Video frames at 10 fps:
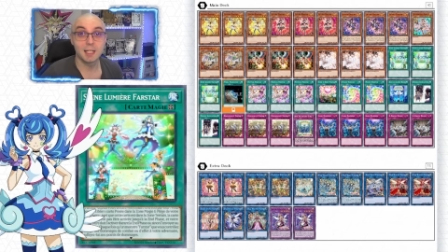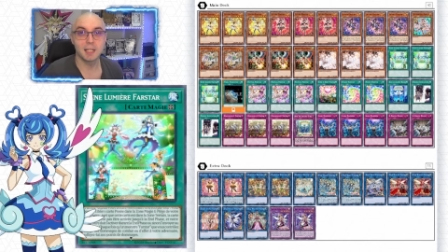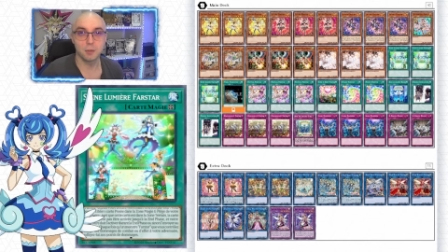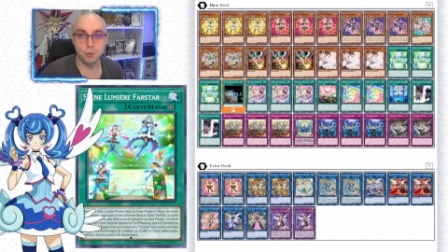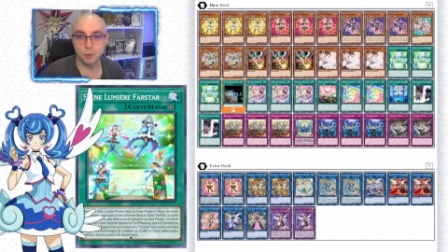
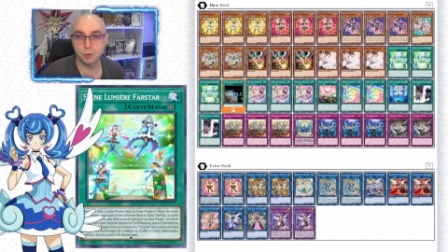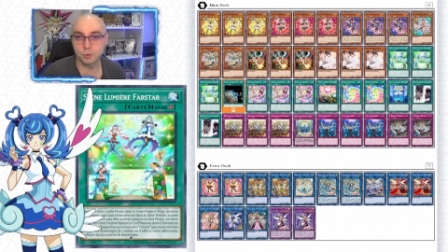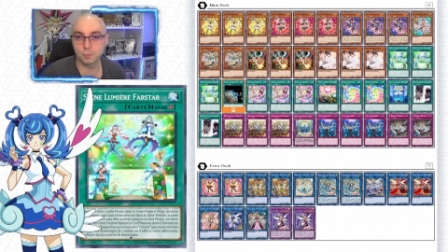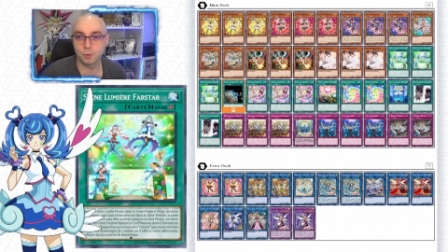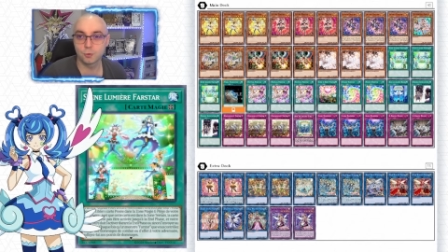Et
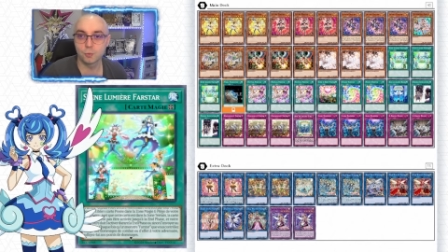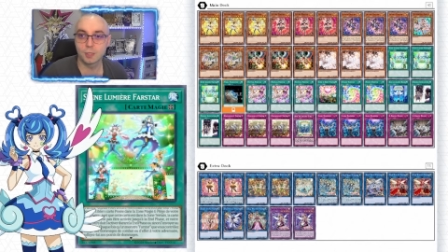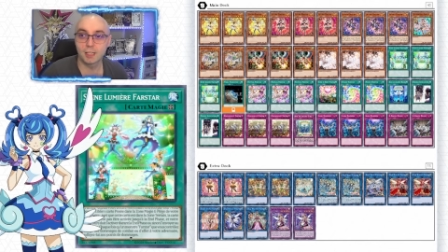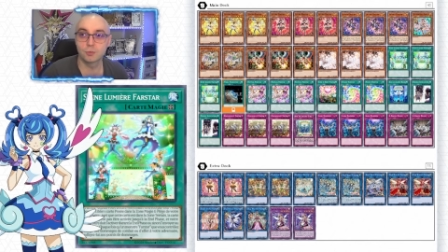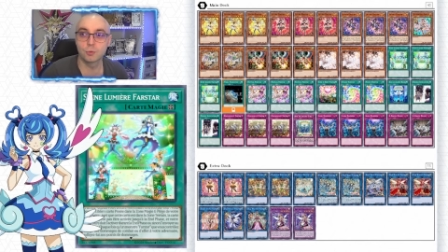heureusement qu'on
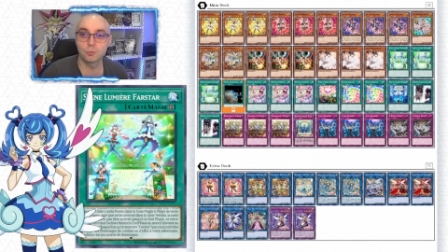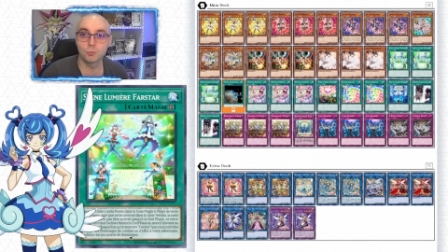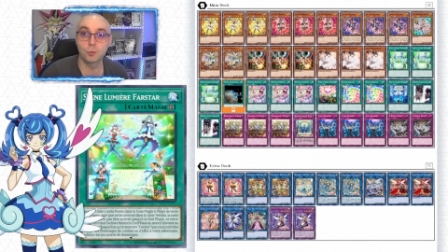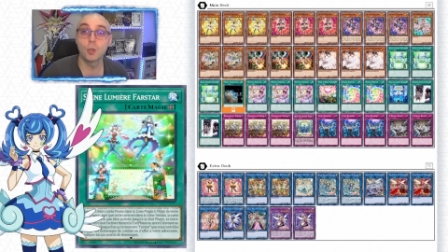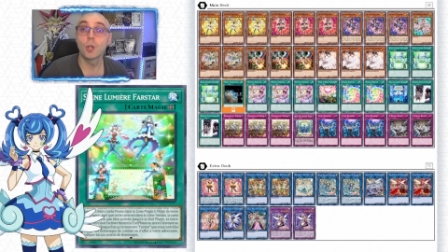l'a de
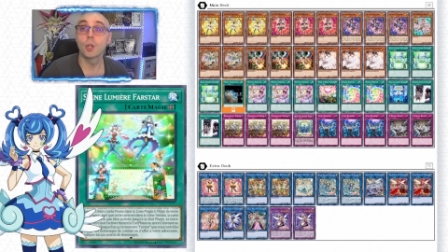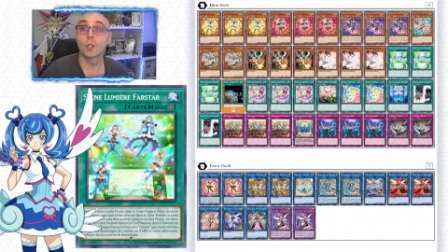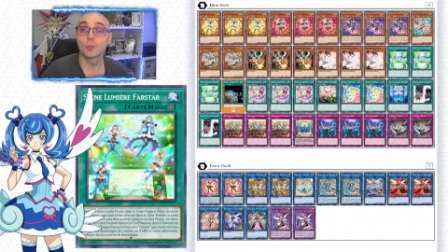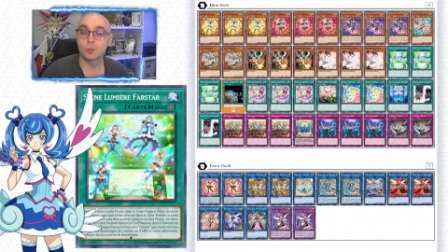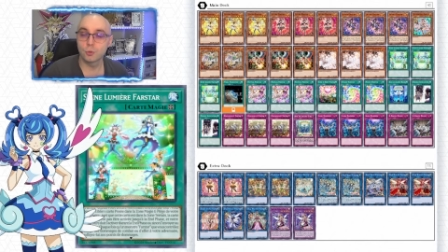nouveau
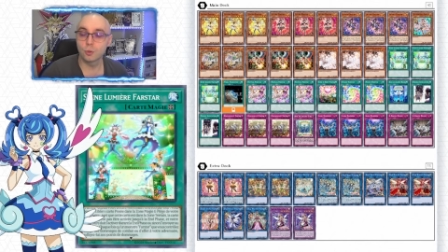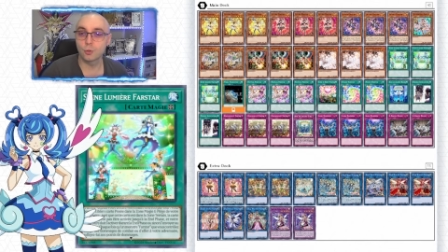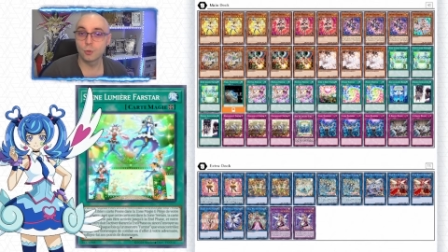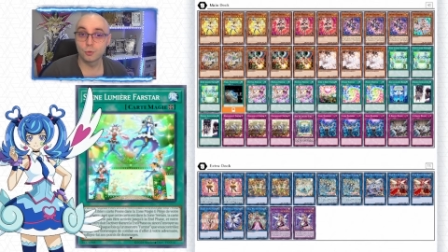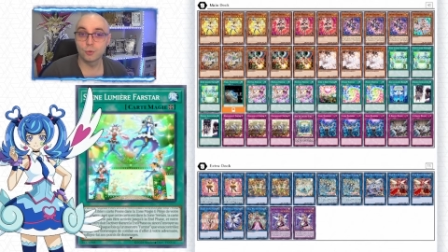sur
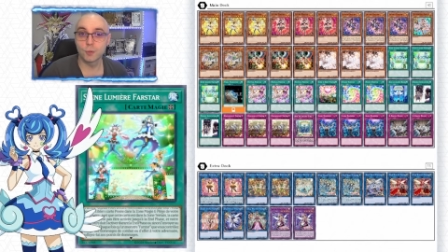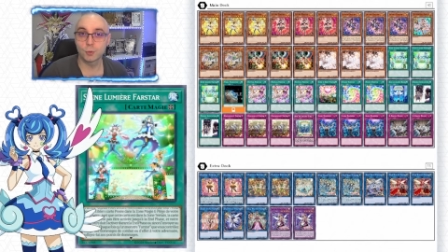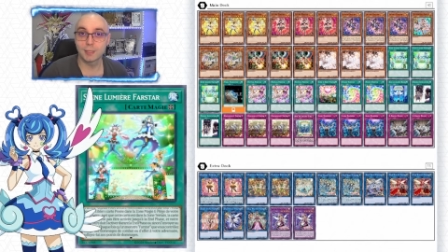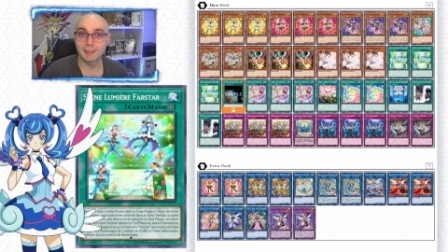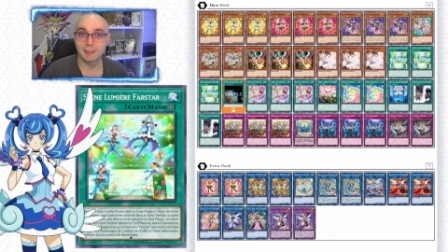le devant
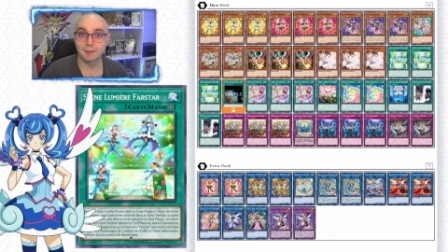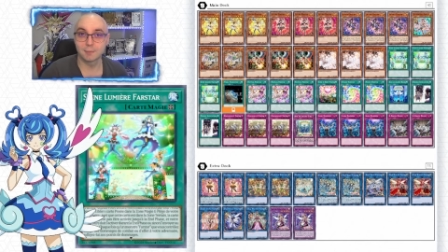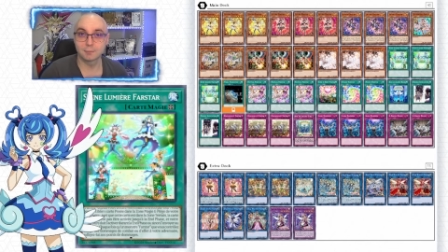de la scène.